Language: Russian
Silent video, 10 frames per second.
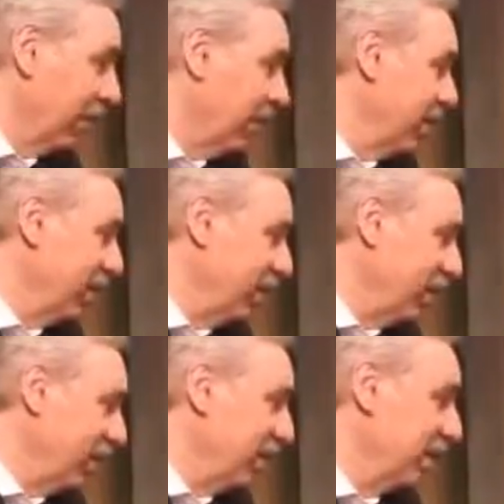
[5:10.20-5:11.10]
Это не
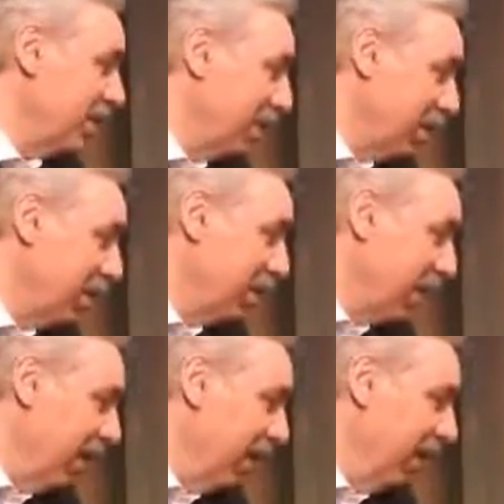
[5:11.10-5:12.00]
я говорю, это они сами говорят,
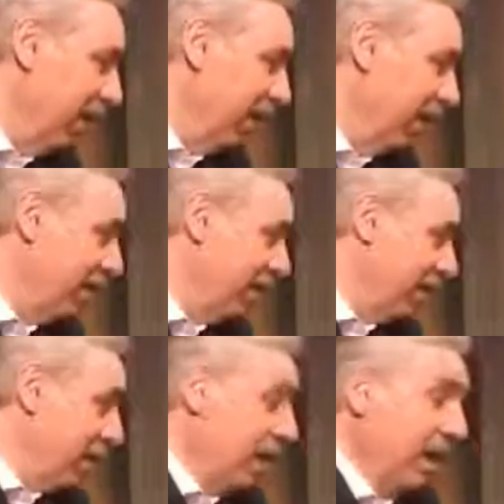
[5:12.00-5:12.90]
правильно?
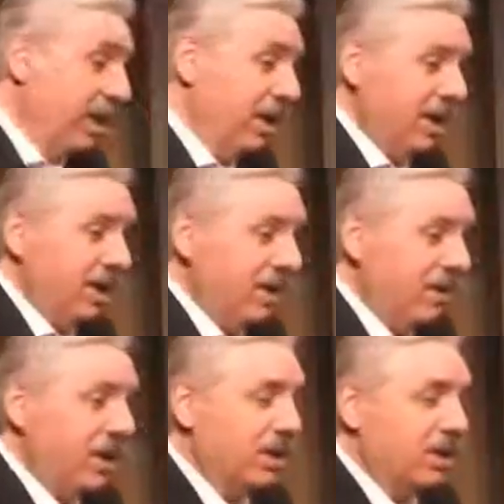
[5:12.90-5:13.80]
Для них
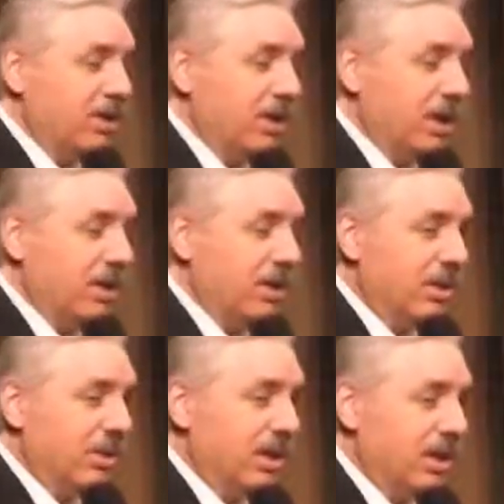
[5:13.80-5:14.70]
не важно, что станет
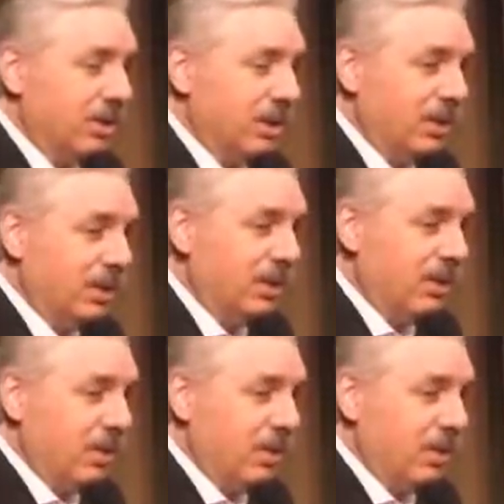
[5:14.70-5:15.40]
страной завтра,